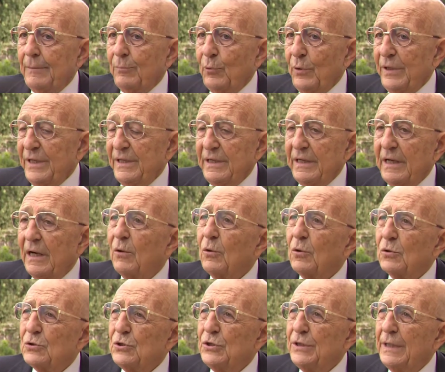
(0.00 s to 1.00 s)
politica
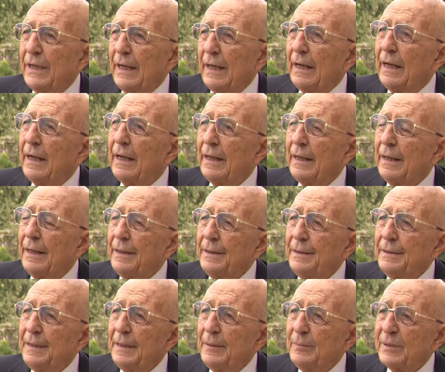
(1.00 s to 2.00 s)
oggi
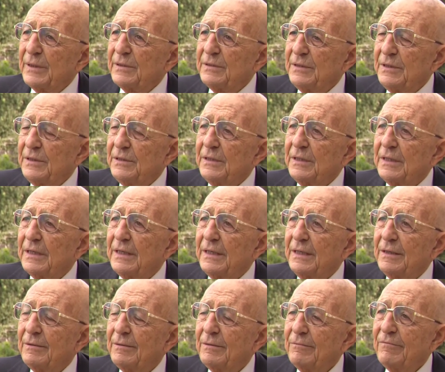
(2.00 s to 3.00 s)
ha eh, dei partiti
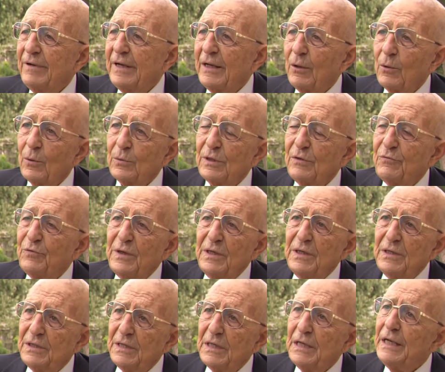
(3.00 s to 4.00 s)
che vengono
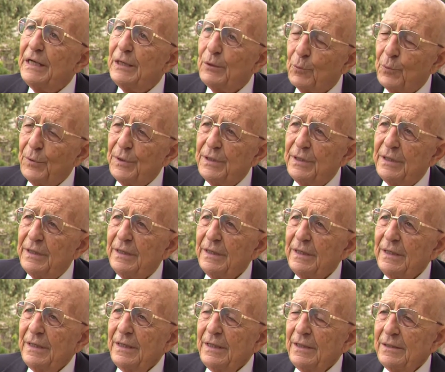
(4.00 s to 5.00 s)
definiti liquidi,
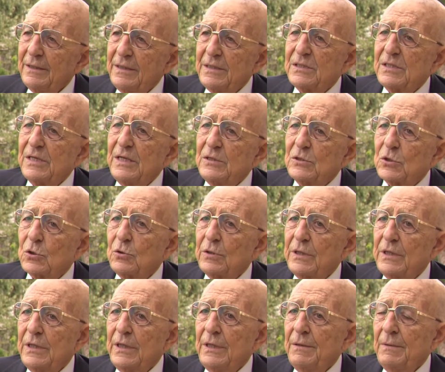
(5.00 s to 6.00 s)
nel
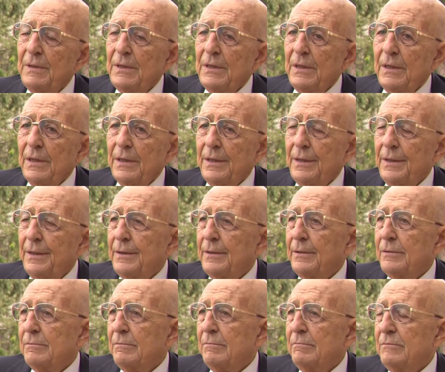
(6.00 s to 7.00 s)
senso che
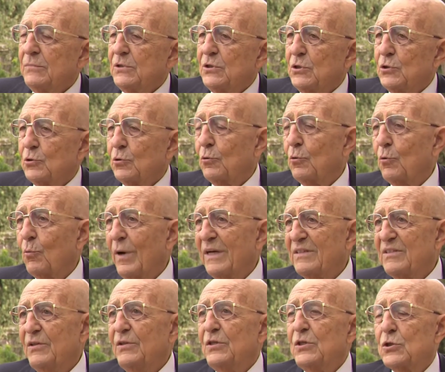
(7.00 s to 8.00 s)
eh, si sono
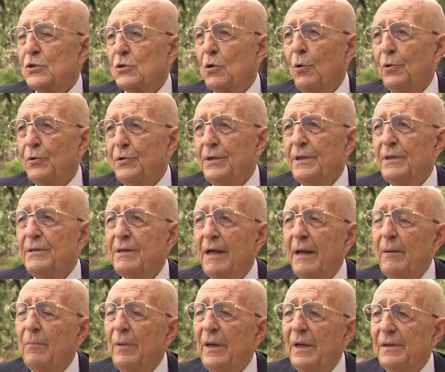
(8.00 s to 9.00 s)
quasi dissolti in
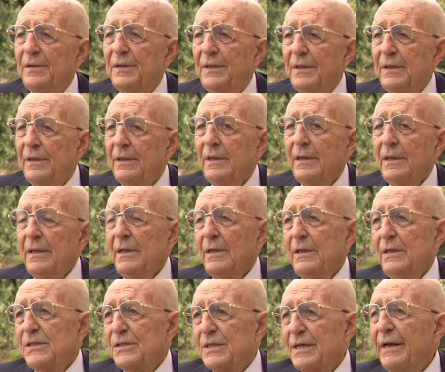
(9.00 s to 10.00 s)
termini di
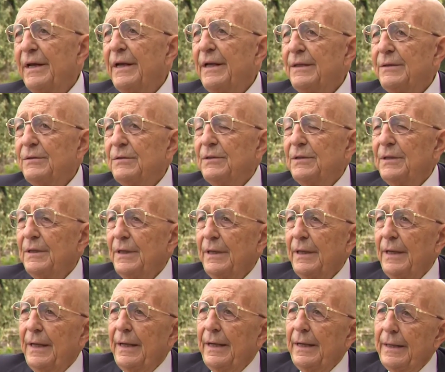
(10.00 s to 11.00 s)

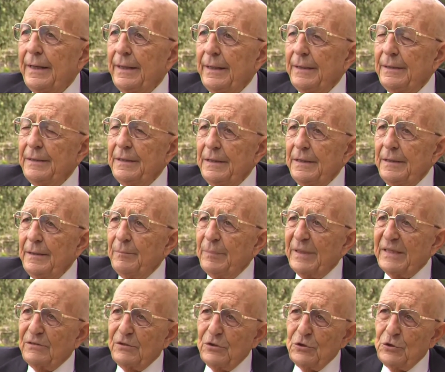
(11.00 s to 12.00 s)
iscritti e di
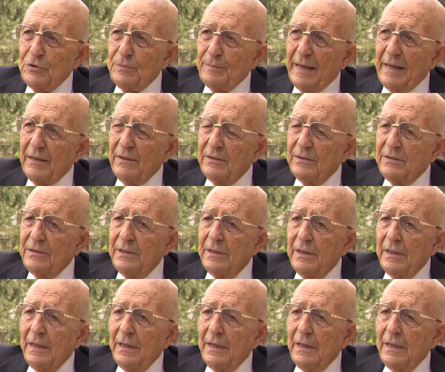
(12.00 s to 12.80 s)
partecipanti